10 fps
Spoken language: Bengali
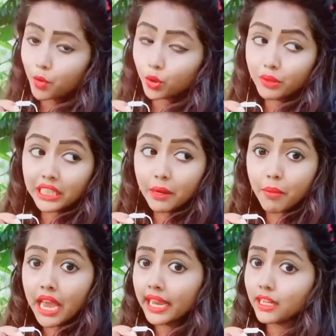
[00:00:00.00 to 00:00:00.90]
প্রথমে তার
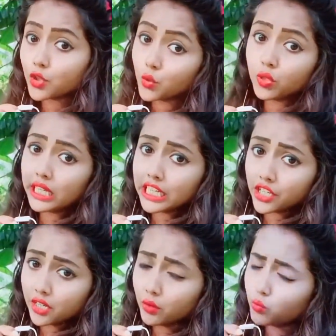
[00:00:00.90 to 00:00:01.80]
মায়েরা ছুটতে
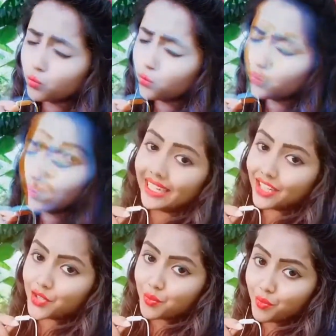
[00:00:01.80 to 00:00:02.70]
এসে একটা
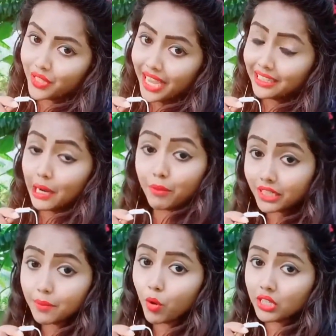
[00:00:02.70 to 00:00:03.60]
চুমু দেয় তারপর
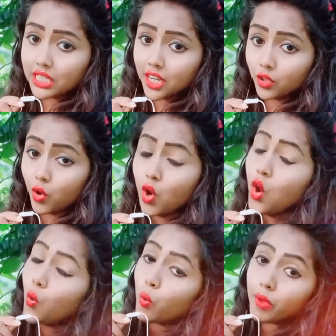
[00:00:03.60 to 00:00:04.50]
কি বলে জানো
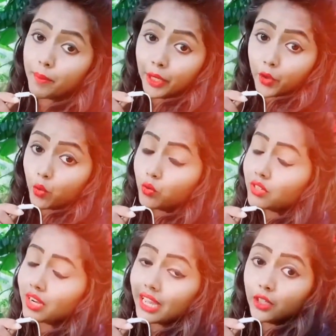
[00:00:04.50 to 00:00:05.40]
ও বেবি ডোন্ট
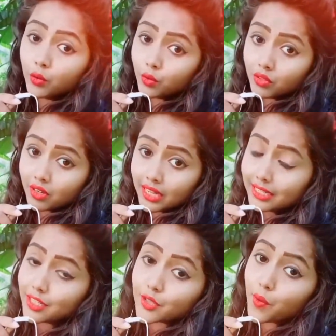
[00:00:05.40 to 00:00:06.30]
ক্রাই ডোন্ট ক্রাই
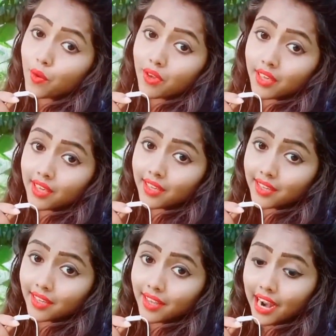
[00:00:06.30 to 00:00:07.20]
ইটস ওকে
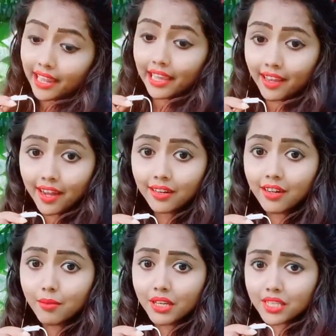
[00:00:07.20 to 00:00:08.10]
আর
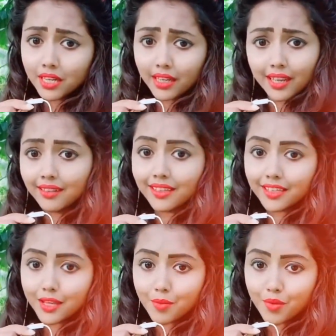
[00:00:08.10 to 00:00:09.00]
এখানকার বাচ্চারা খেলতে
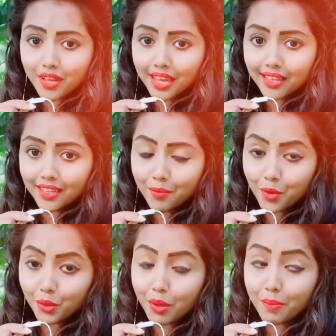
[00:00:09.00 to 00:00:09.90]
গিয়ে পড়ে গেলে
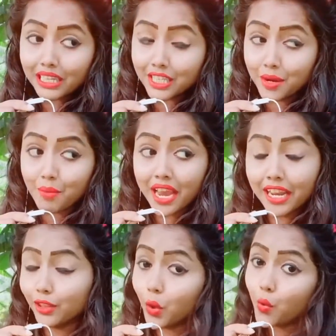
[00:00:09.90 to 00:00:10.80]
প্রথমে বাচ্চার
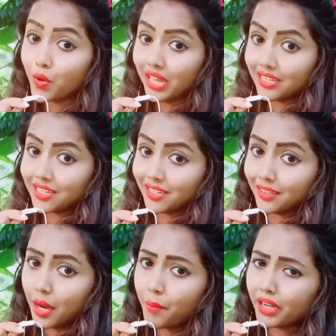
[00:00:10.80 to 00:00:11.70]
মায়েরা দৌড়ে আসে
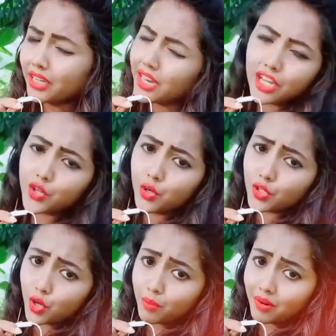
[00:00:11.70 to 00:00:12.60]
তারপর একটা ঠাস করে
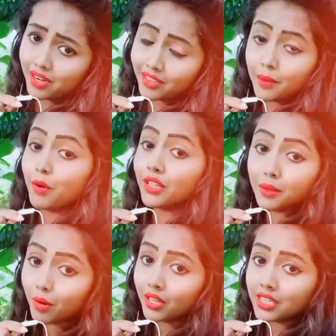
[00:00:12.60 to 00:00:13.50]
সর মারে তারপর কি
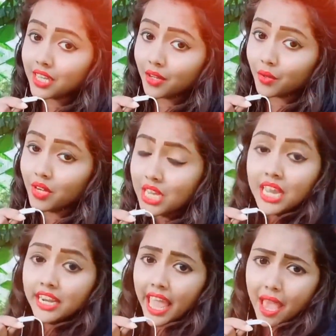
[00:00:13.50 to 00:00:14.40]
বলে জানো
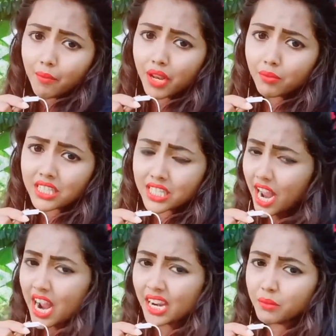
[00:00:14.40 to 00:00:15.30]
ঢ্যামনা বাচ্চা
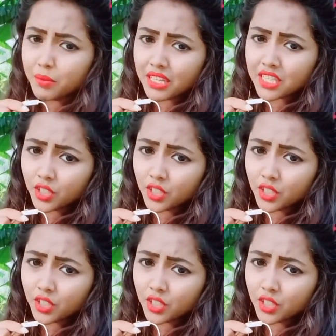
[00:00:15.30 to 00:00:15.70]
হারামি বাচ্চা